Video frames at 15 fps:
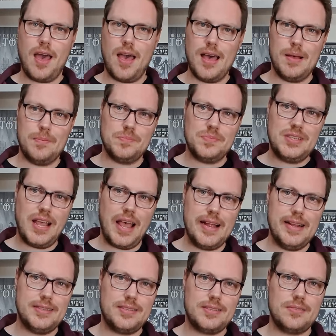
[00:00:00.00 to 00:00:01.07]
ähm,
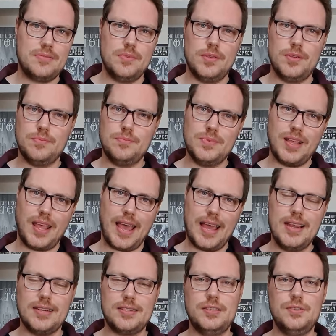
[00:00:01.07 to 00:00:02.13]
teils äh, eine
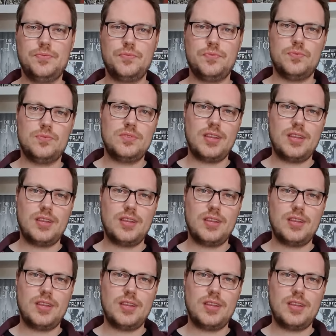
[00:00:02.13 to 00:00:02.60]
relativ